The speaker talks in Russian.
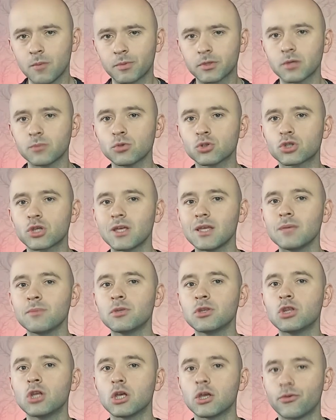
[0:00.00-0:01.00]
Потому что
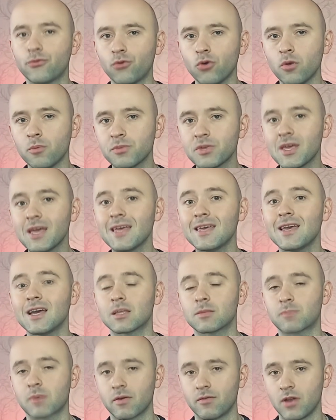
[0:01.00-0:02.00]
именно его мне и
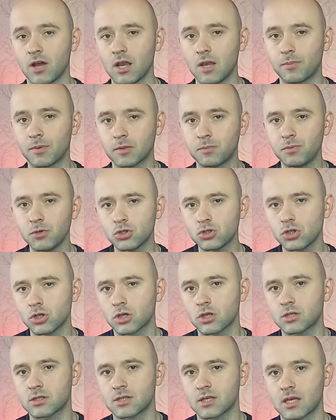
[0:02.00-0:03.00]
отправляли
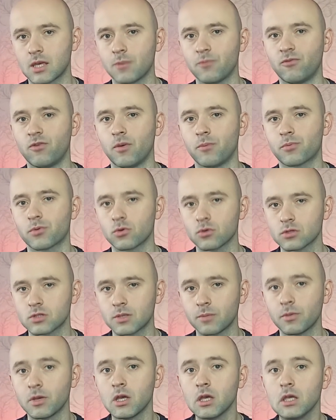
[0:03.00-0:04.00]
подписчики с таким
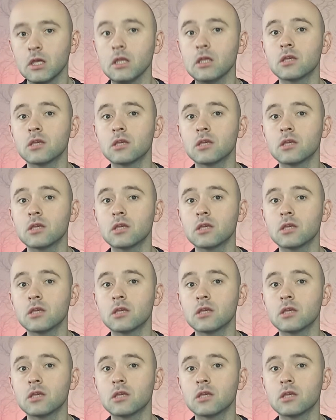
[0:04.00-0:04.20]
вопросом и